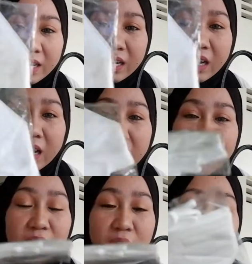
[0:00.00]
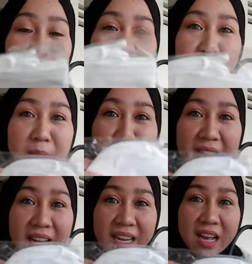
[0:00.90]
kailanganin ko or may
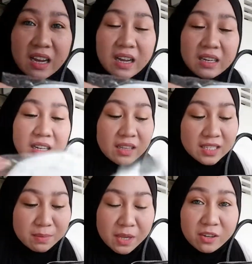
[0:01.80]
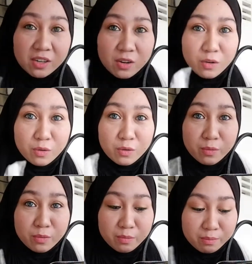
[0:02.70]
mga ilangan, at least meron akong
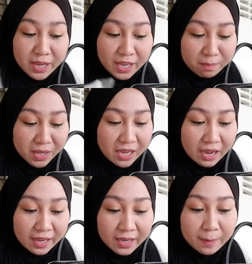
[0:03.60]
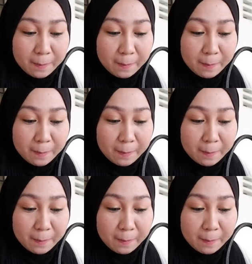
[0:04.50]
may ibigay.